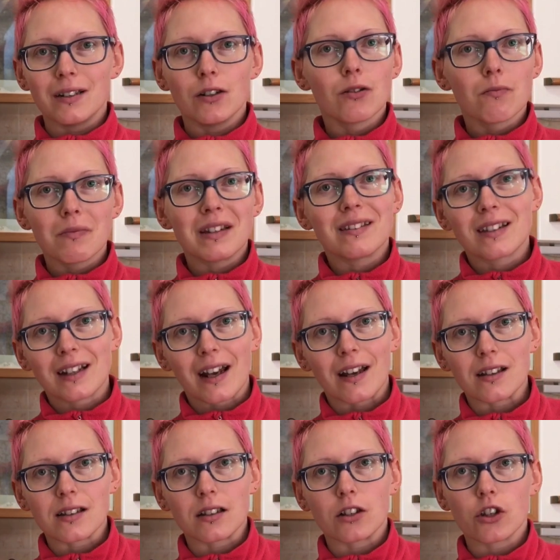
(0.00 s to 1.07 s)
non mi
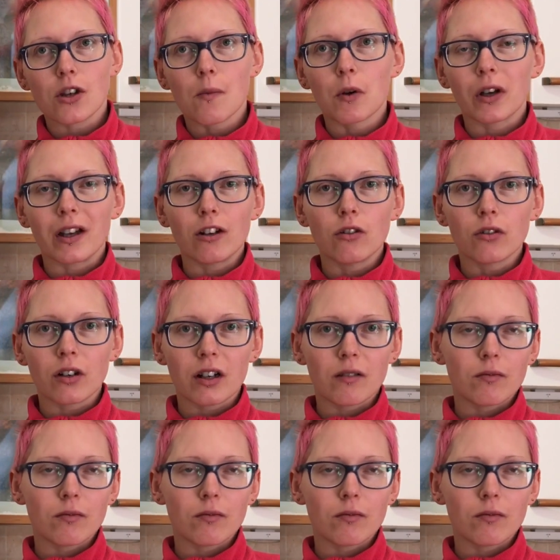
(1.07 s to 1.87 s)
interessa, diciamo che non,